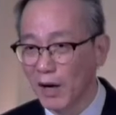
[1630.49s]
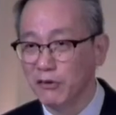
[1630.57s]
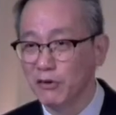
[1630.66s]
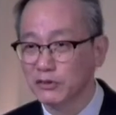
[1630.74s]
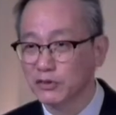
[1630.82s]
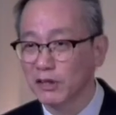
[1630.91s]

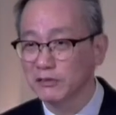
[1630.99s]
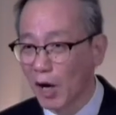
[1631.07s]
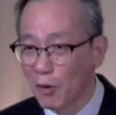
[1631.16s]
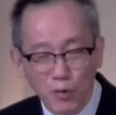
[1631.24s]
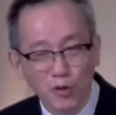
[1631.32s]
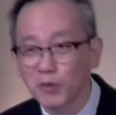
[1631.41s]
埋怨
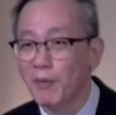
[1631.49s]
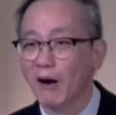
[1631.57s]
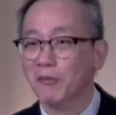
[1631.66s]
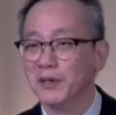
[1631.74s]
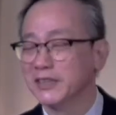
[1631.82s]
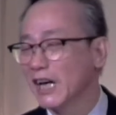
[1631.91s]
说：“倒不如
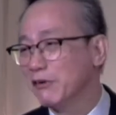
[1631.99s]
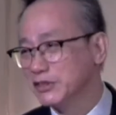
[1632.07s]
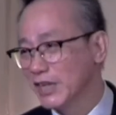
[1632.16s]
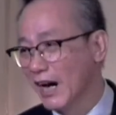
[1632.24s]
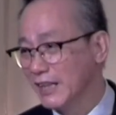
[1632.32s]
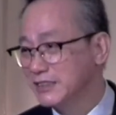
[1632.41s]
把我们
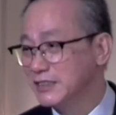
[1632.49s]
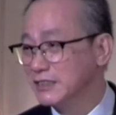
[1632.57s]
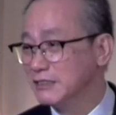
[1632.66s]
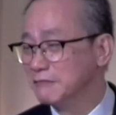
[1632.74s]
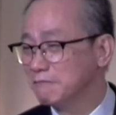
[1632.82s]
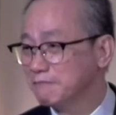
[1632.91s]
带回去埃
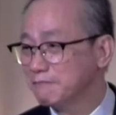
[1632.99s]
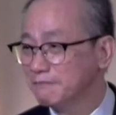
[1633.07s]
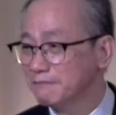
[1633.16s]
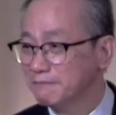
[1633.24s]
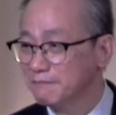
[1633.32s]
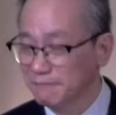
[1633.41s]

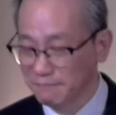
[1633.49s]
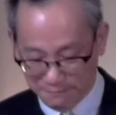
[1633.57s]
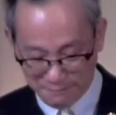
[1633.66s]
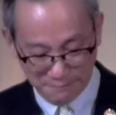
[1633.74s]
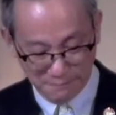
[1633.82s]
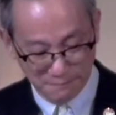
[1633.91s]

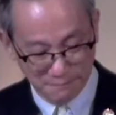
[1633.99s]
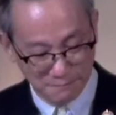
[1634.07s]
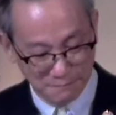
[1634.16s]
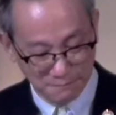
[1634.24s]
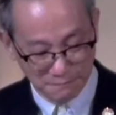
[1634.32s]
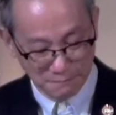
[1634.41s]

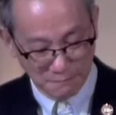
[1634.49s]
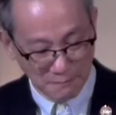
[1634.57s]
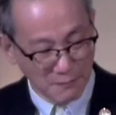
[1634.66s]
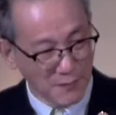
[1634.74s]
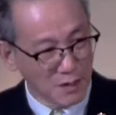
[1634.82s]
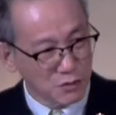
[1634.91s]

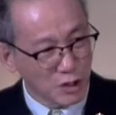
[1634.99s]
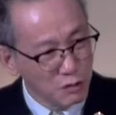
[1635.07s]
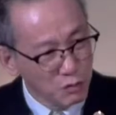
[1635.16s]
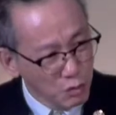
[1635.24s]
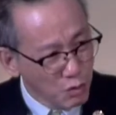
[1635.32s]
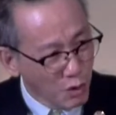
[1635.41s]
及。”
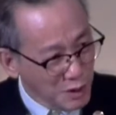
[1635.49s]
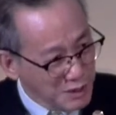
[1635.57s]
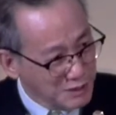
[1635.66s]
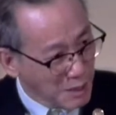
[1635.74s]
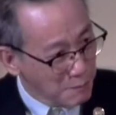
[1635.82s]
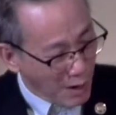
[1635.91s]
所以，如
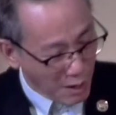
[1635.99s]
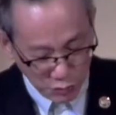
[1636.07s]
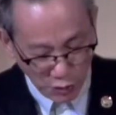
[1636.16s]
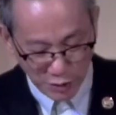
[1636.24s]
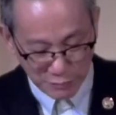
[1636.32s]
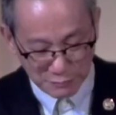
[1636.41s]
果你在
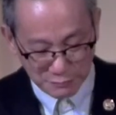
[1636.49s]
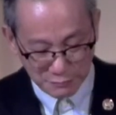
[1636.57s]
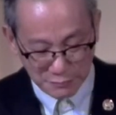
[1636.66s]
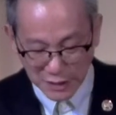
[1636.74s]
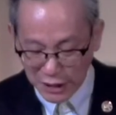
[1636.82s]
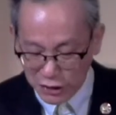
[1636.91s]
抱怨，
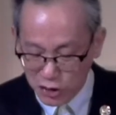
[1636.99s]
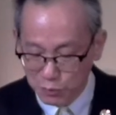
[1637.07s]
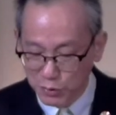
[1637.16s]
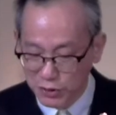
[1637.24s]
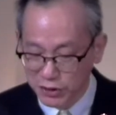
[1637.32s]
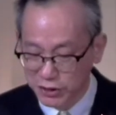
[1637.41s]
你
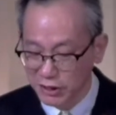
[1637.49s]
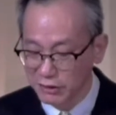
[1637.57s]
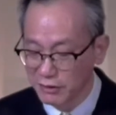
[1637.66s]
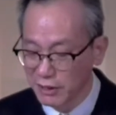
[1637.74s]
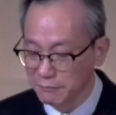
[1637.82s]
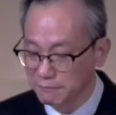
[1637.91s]
就不是
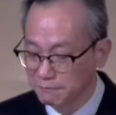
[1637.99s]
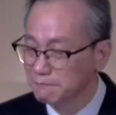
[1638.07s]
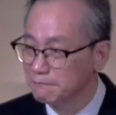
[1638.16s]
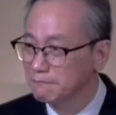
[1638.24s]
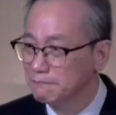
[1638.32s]
信任；